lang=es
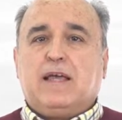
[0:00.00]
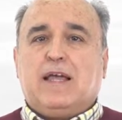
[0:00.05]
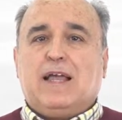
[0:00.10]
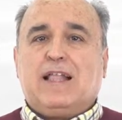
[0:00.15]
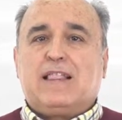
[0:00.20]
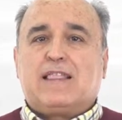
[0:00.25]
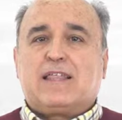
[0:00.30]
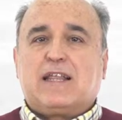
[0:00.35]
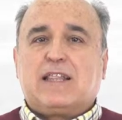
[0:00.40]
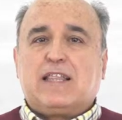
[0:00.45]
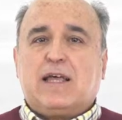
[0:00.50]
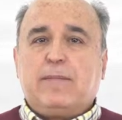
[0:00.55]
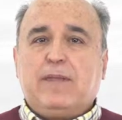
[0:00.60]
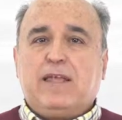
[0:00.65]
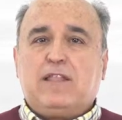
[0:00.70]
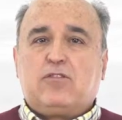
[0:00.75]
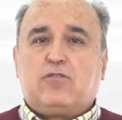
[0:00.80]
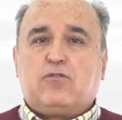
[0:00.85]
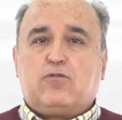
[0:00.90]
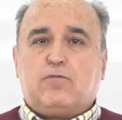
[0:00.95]
El
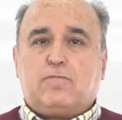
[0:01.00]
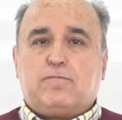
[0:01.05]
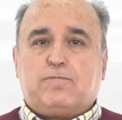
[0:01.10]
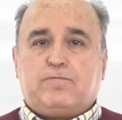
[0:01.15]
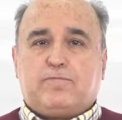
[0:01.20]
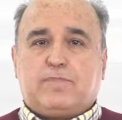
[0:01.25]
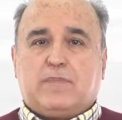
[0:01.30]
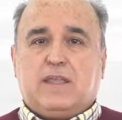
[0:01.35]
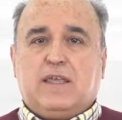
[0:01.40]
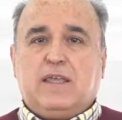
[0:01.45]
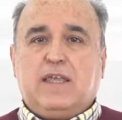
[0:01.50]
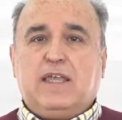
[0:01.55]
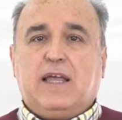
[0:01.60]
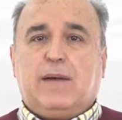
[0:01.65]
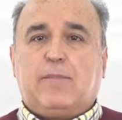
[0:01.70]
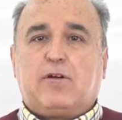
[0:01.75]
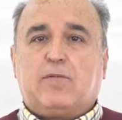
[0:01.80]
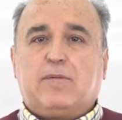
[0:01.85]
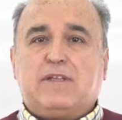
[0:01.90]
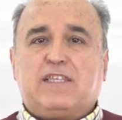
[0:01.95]
tratamiento y
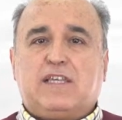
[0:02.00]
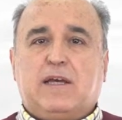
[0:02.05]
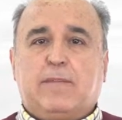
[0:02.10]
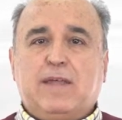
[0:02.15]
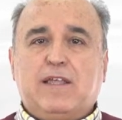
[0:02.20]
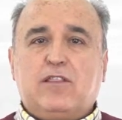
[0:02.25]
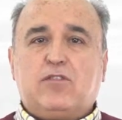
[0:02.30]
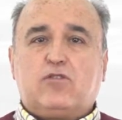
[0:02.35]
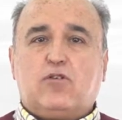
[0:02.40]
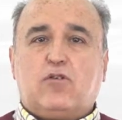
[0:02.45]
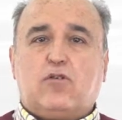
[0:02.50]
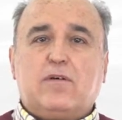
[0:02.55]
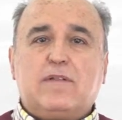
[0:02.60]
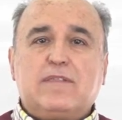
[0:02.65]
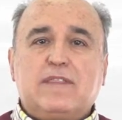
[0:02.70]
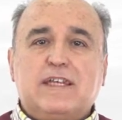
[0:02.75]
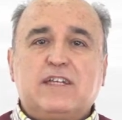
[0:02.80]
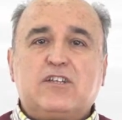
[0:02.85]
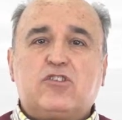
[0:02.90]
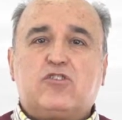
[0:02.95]
aprovechamiento
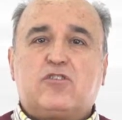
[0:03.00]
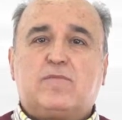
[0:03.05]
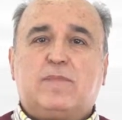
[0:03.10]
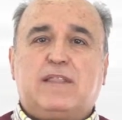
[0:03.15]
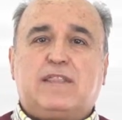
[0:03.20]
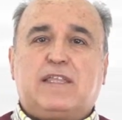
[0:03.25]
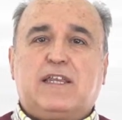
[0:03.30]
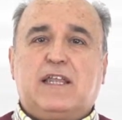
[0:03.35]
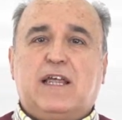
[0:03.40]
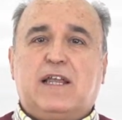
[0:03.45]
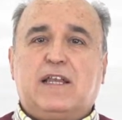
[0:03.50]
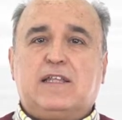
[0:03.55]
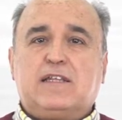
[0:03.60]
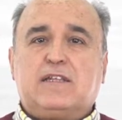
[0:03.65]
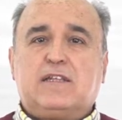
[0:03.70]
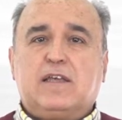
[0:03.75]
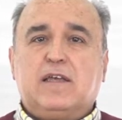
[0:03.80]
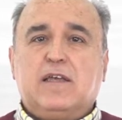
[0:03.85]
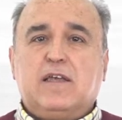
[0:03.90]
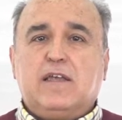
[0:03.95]
de estos
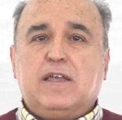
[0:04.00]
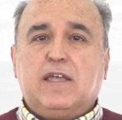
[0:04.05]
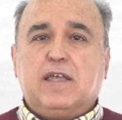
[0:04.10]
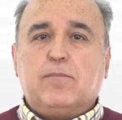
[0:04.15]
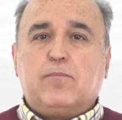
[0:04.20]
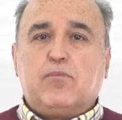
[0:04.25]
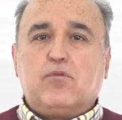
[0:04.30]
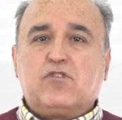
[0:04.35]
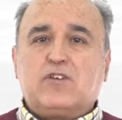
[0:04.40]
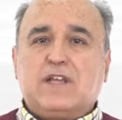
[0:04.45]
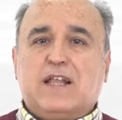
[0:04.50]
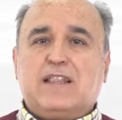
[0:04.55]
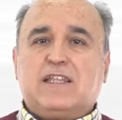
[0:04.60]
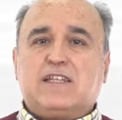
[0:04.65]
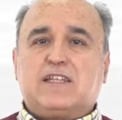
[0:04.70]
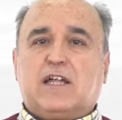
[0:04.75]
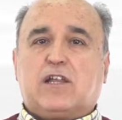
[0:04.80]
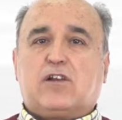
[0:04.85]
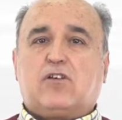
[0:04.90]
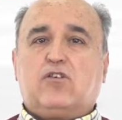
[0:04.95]
materiales impulsa el
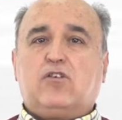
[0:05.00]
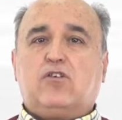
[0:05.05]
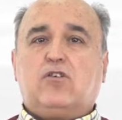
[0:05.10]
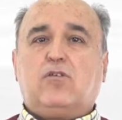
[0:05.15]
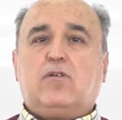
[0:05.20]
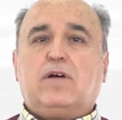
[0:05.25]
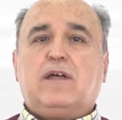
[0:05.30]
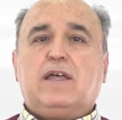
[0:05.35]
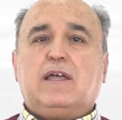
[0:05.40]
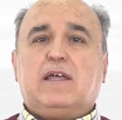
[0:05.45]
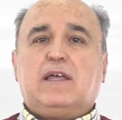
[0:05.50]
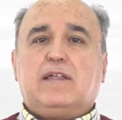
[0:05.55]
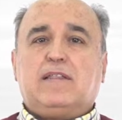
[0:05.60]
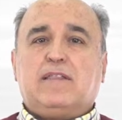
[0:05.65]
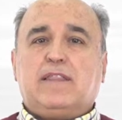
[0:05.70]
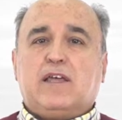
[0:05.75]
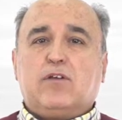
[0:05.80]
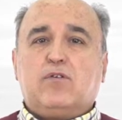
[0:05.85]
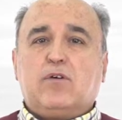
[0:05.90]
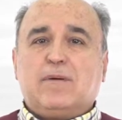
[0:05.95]
desarrollo
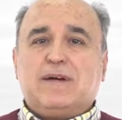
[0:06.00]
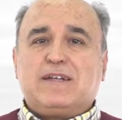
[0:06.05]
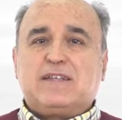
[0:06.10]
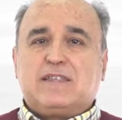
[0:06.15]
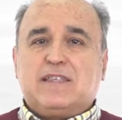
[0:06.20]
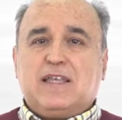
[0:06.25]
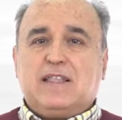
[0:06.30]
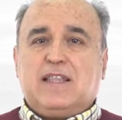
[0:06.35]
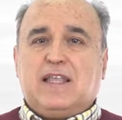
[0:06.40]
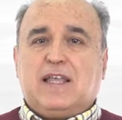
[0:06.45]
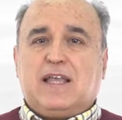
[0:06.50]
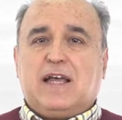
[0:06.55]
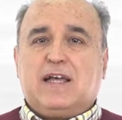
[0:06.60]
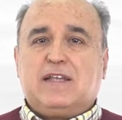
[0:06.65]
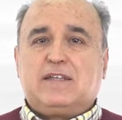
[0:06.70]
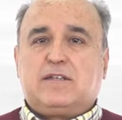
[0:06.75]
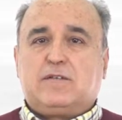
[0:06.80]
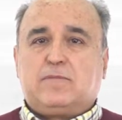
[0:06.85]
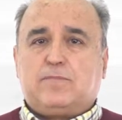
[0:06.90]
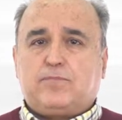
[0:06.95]
de nuevas
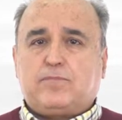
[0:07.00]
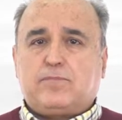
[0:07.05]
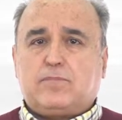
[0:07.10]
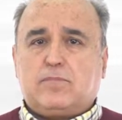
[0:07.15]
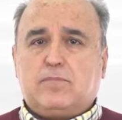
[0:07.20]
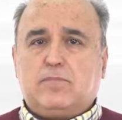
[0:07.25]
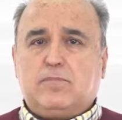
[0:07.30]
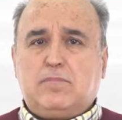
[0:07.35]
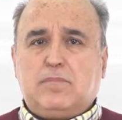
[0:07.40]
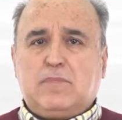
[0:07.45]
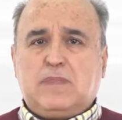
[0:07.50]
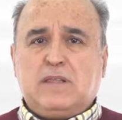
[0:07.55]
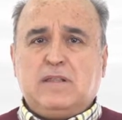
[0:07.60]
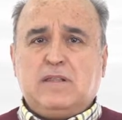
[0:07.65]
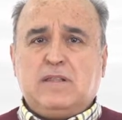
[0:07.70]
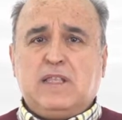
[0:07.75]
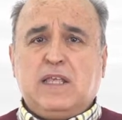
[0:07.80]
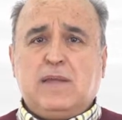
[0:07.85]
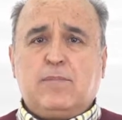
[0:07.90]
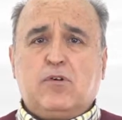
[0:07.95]
técnicas
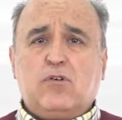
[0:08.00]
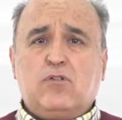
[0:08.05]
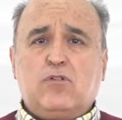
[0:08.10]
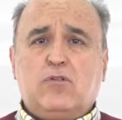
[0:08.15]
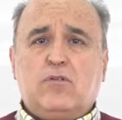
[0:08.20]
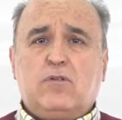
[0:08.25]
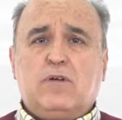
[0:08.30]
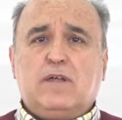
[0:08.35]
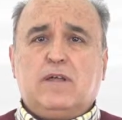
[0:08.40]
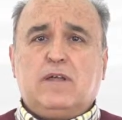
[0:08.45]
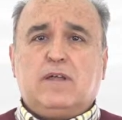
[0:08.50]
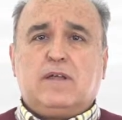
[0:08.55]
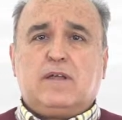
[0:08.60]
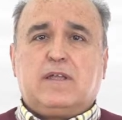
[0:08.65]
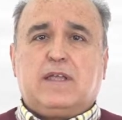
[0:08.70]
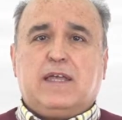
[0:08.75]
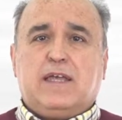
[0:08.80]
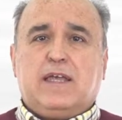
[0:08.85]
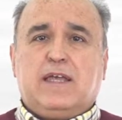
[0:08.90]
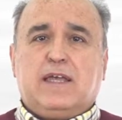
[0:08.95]
de modo
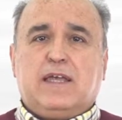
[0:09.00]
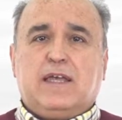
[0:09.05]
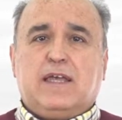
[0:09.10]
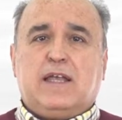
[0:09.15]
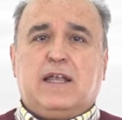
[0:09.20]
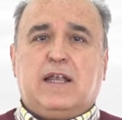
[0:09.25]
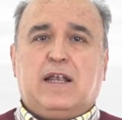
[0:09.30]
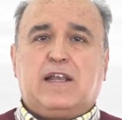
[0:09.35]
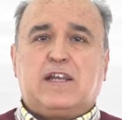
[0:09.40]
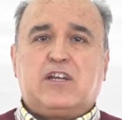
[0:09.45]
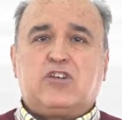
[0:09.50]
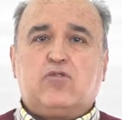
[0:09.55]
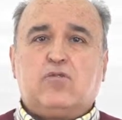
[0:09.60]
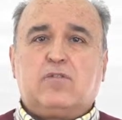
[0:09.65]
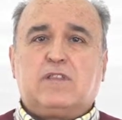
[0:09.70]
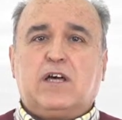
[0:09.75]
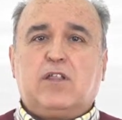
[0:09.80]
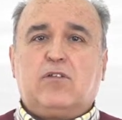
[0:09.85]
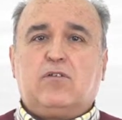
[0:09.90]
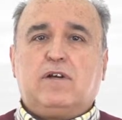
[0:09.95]
que el
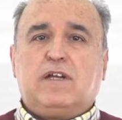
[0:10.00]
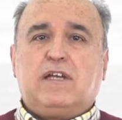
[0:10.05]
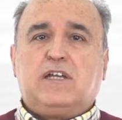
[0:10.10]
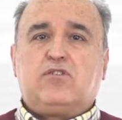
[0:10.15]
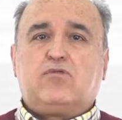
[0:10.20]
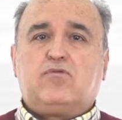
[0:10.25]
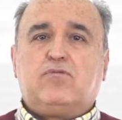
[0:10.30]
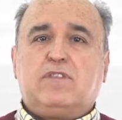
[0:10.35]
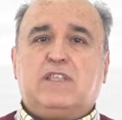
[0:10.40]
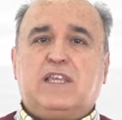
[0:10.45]
resultado es un